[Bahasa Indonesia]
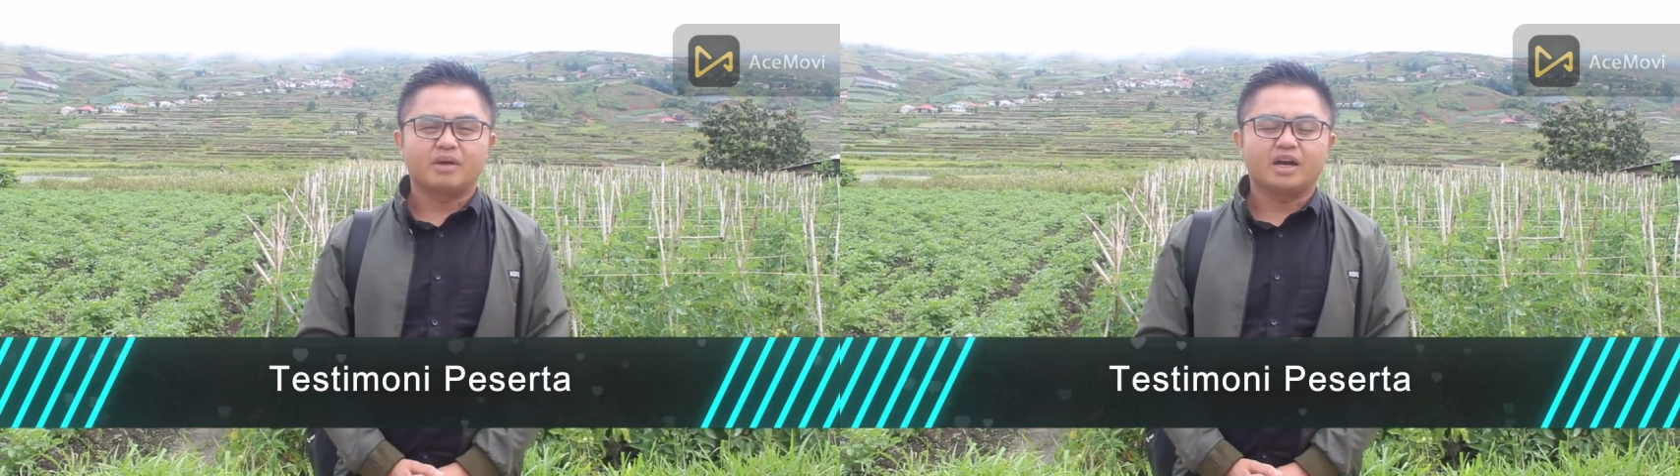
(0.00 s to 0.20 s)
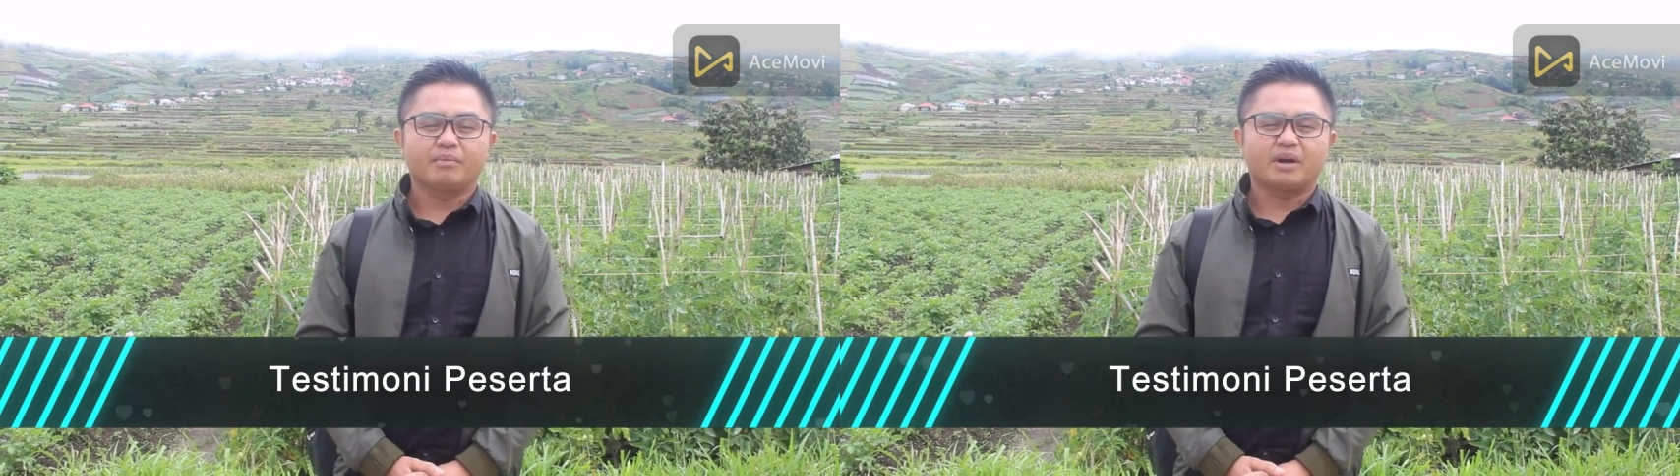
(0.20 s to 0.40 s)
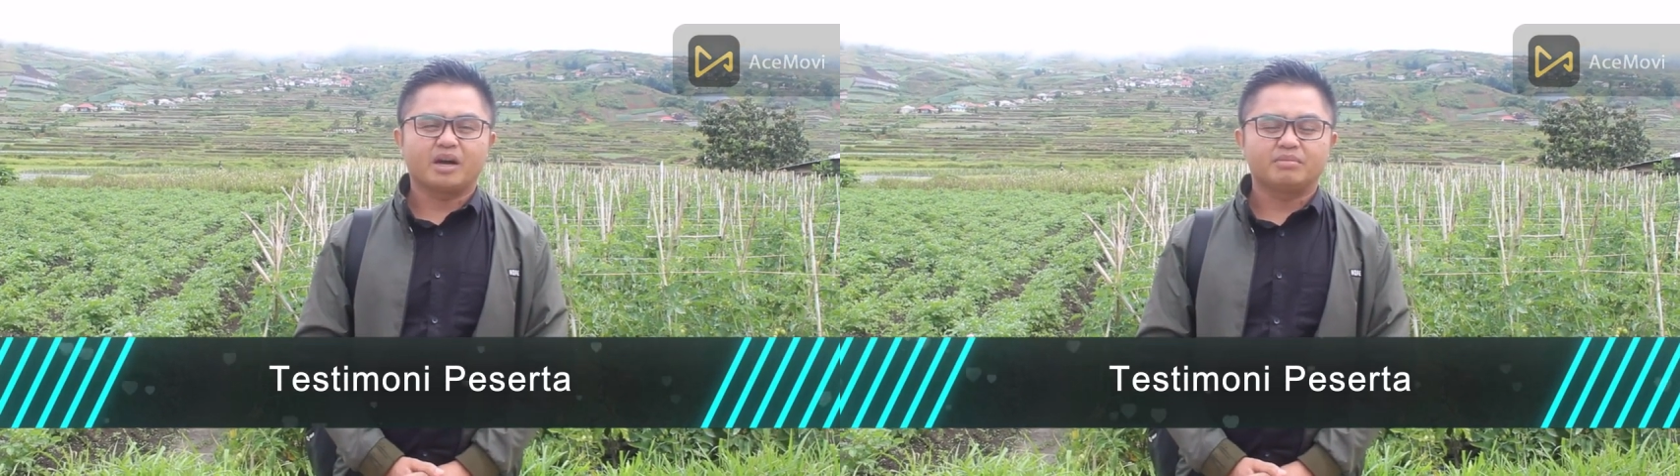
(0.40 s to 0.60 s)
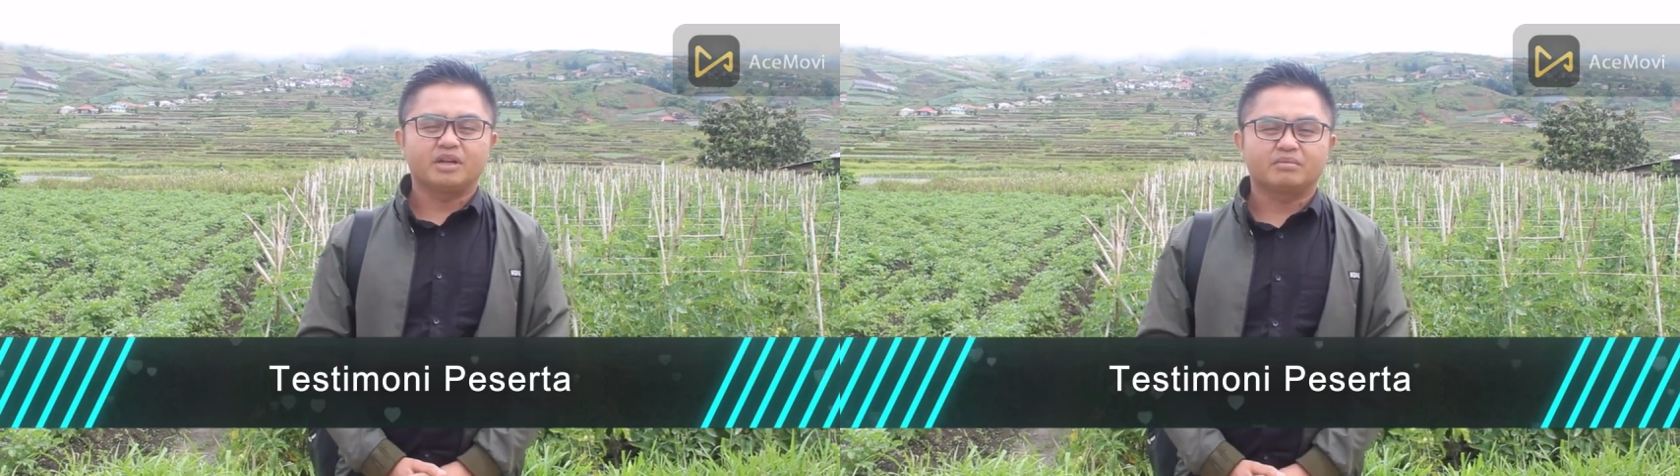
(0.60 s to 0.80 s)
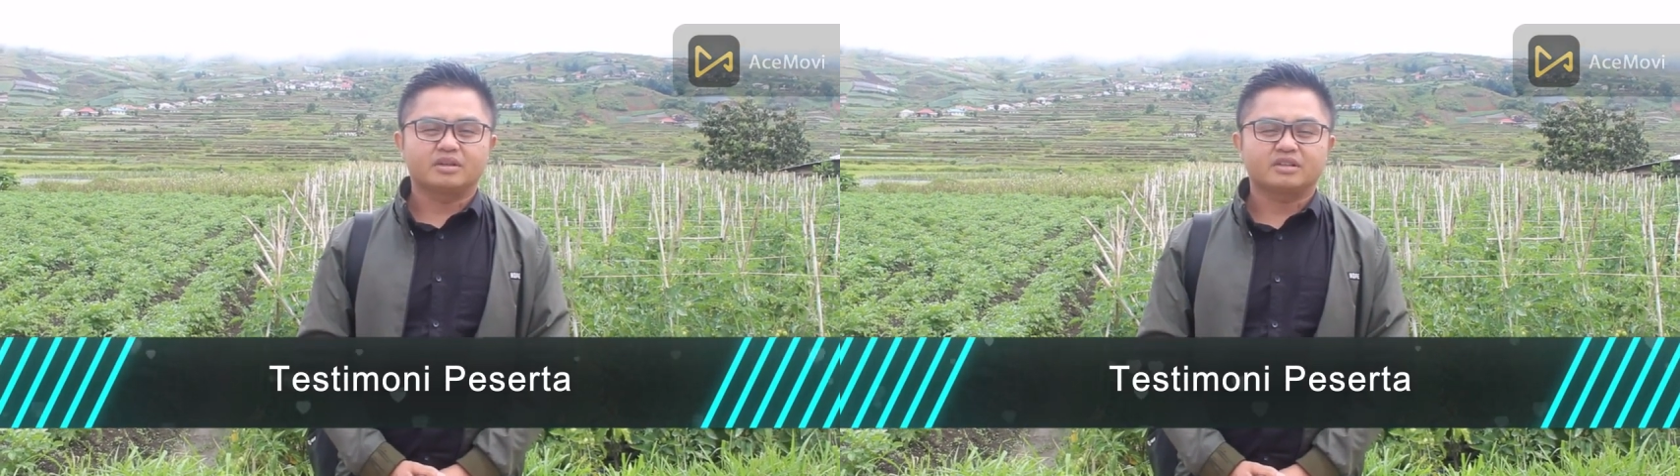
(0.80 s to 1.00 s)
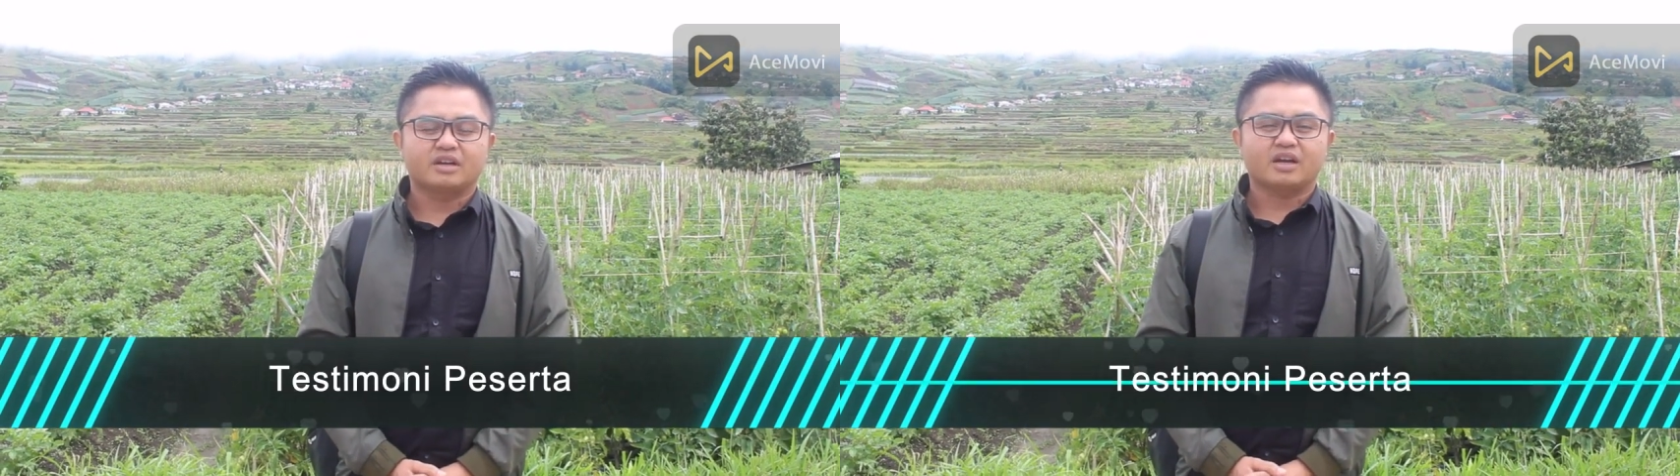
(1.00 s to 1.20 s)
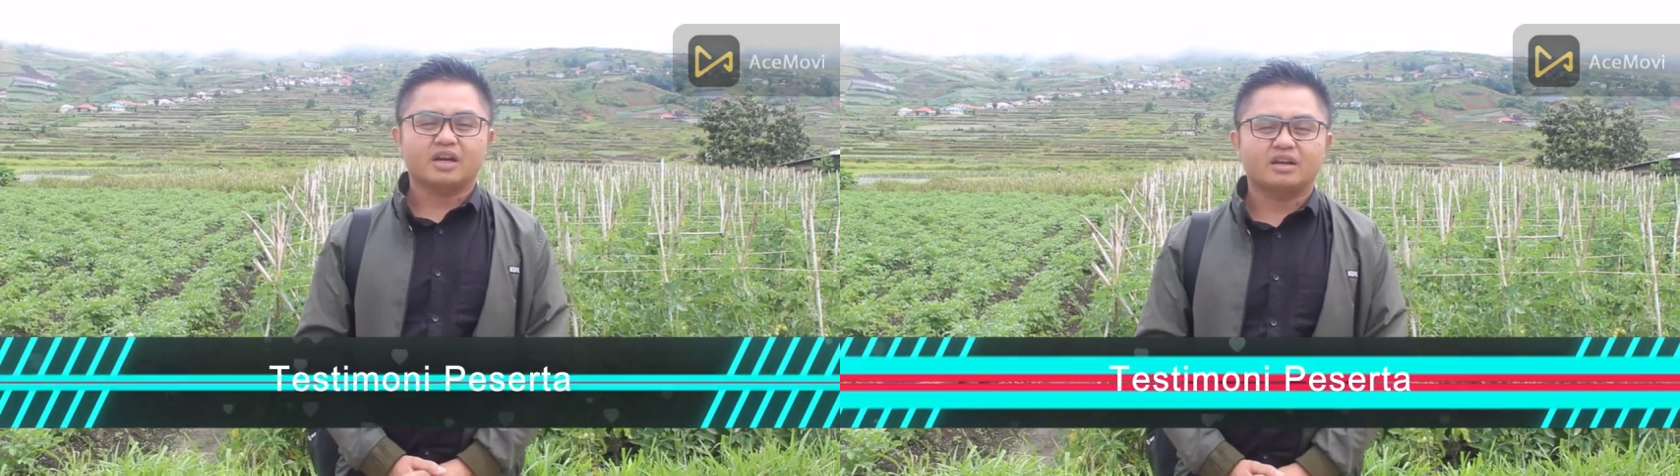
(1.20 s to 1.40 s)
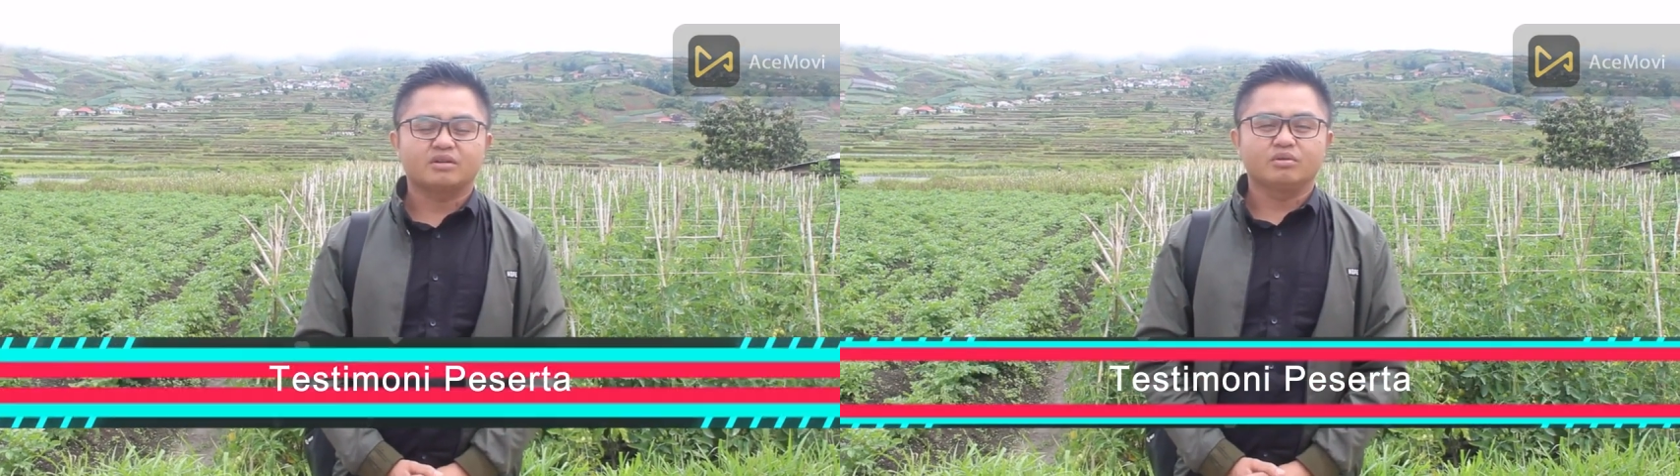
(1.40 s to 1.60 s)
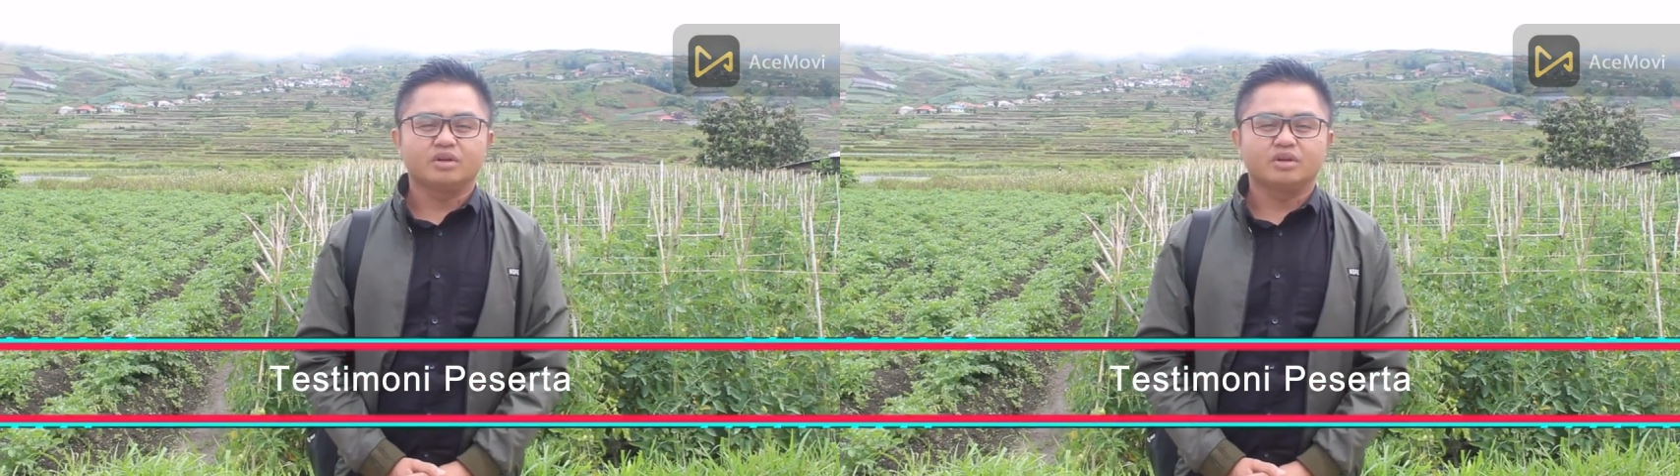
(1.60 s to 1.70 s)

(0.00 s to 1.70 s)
Lembaga Pengabdian Masyarakat